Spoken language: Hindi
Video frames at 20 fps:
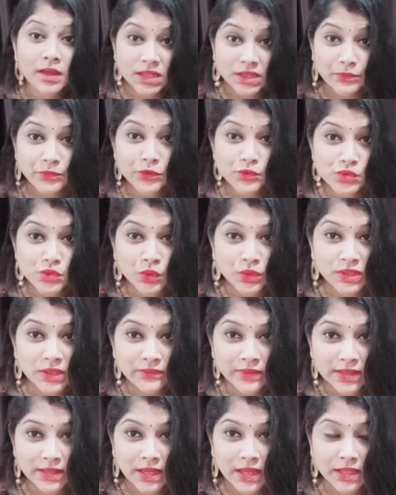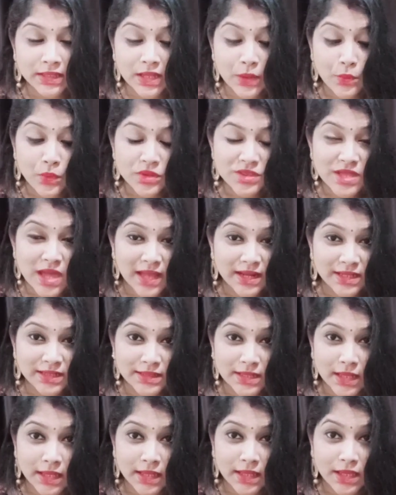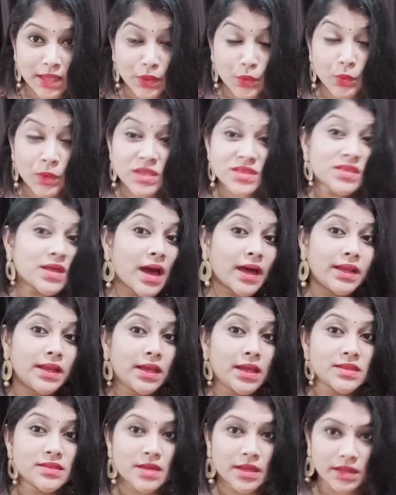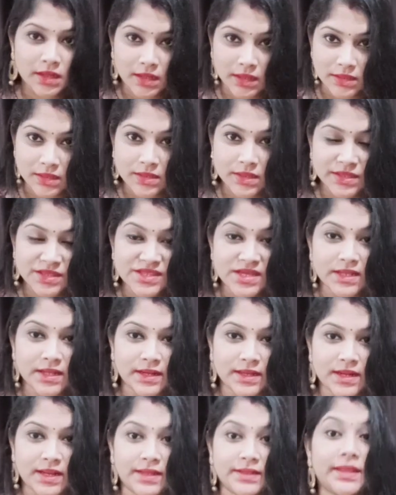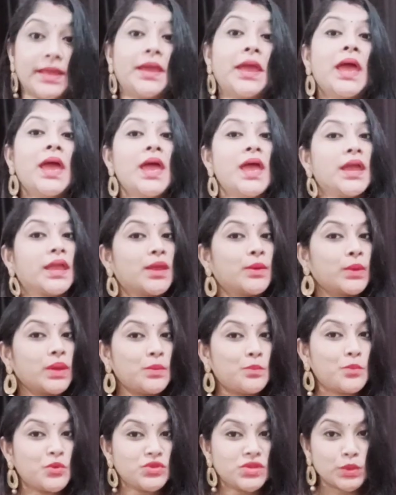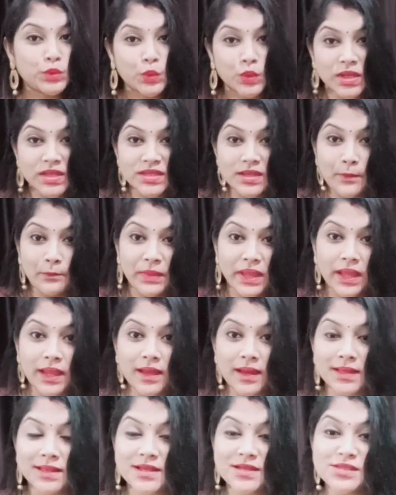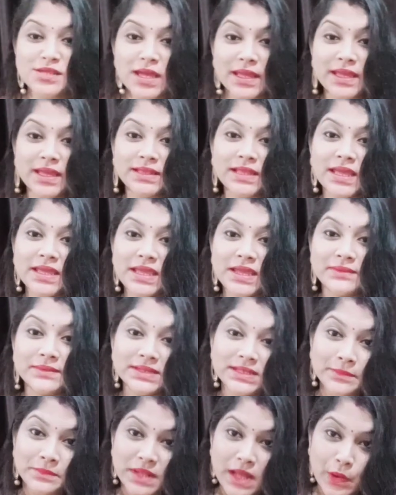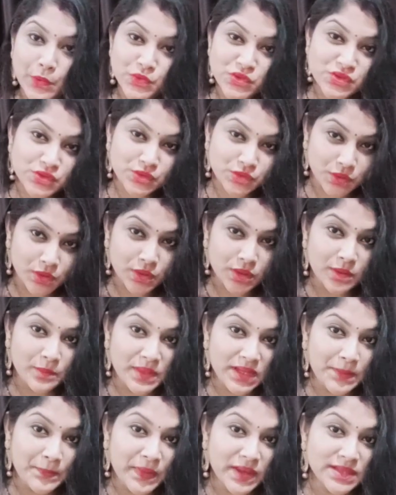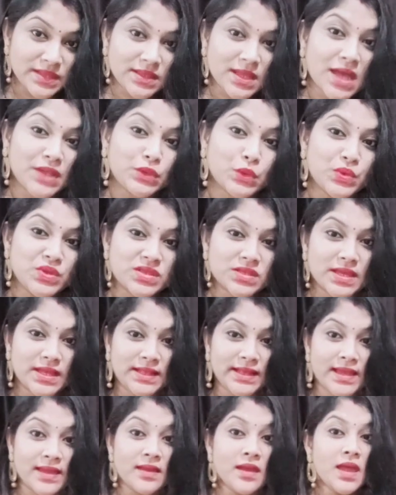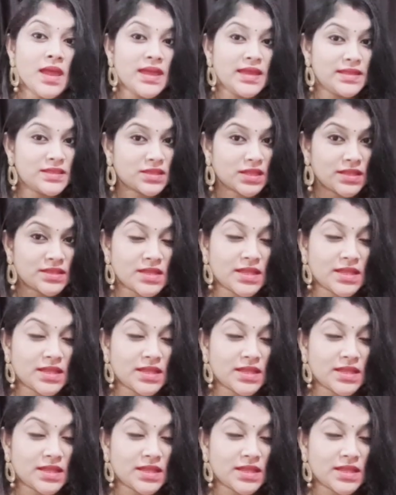कंफ्यूज होने वाले हैं ना वो सारी देख के क्योंकि सारे के सारे कलर अच्छे लग रहे थे क्योंकि मुझे थोड़ा सा पिंक कलर चाहिए था ये वाला ब्लाउज मेरे पास था तो इसके लिए इसके